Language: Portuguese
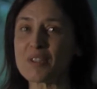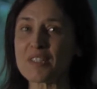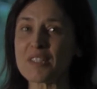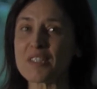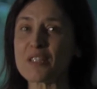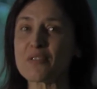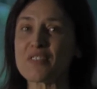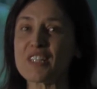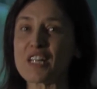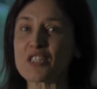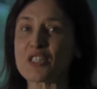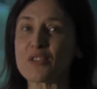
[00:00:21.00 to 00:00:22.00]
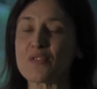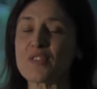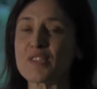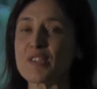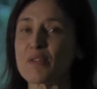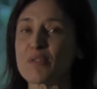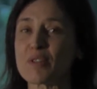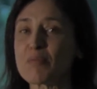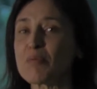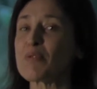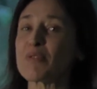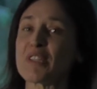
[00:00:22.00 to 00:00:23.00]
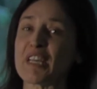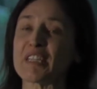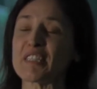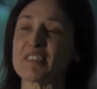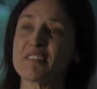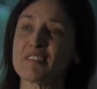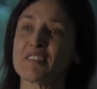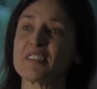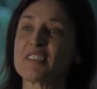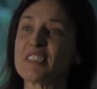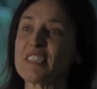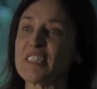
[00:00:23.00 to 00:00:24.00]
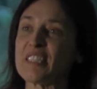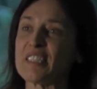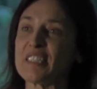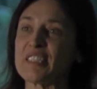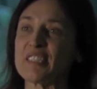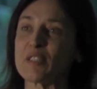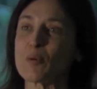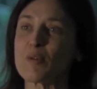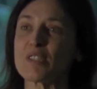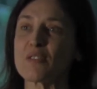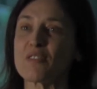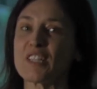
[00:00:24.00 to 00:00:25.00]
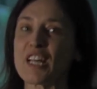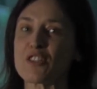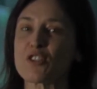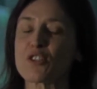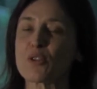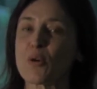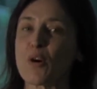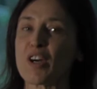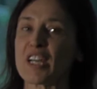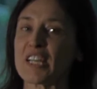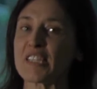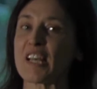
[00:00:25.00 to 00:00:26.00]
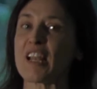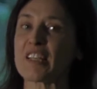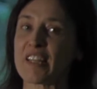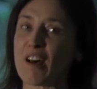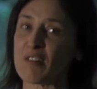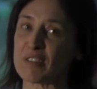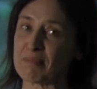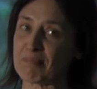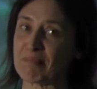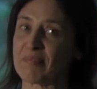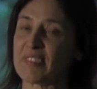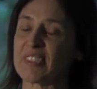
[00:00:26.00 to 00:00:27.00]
todas as atividades que se faziam na biblioteca eh, com as atividades que decorrem em sala de aula